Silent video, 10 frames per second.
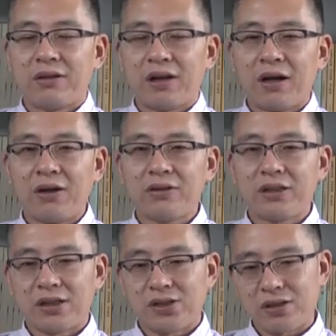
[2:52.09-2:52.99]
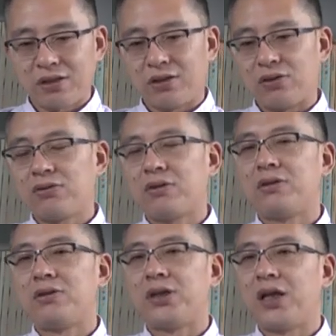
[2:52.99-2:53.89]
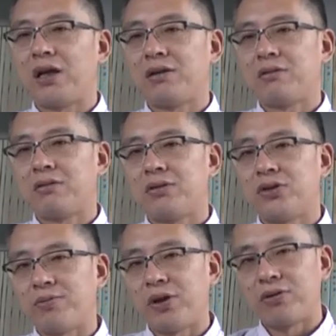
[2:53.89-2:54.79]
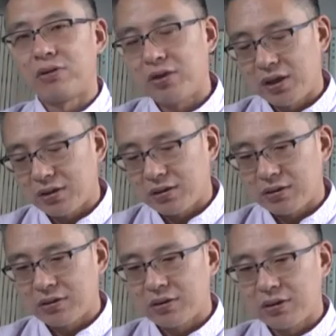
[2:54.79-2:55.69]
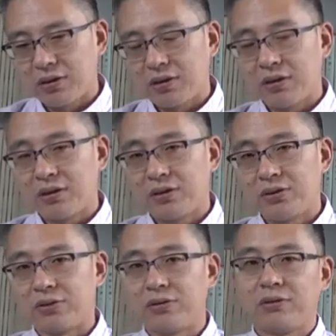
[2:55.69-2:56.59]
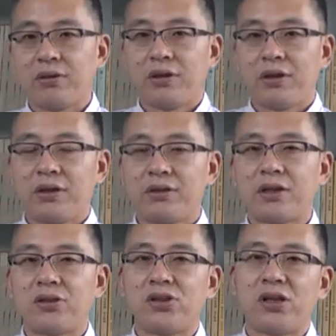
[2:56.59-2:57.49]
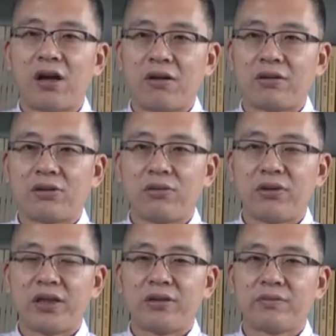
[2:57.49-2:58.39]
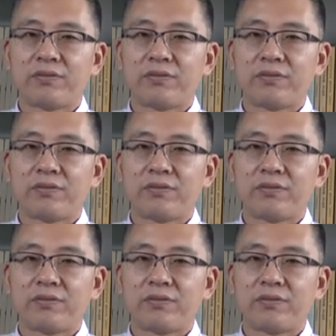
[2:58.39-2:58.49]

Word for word: 然后这件事情可能做十天就没有动力了，就丧失掉了动力。